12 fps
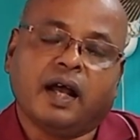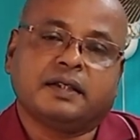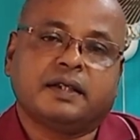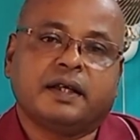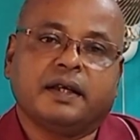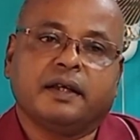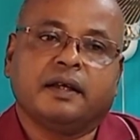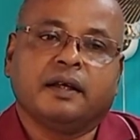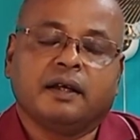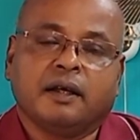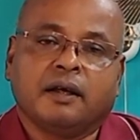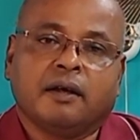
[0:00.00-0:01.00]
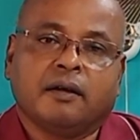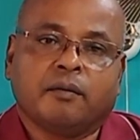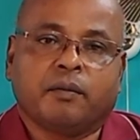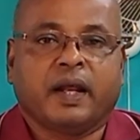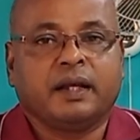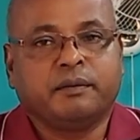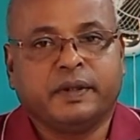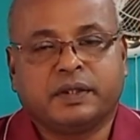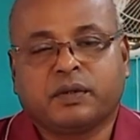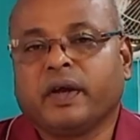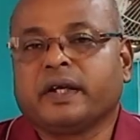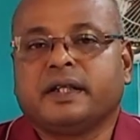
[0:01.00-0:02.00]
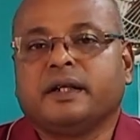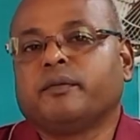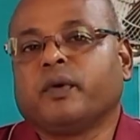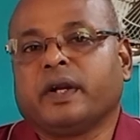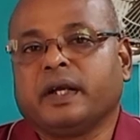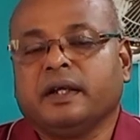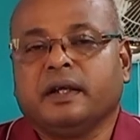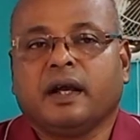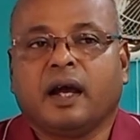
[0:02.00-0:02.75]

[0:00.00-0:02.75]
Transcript: আজকে প্রায় বেশ কয়েকদিন পরে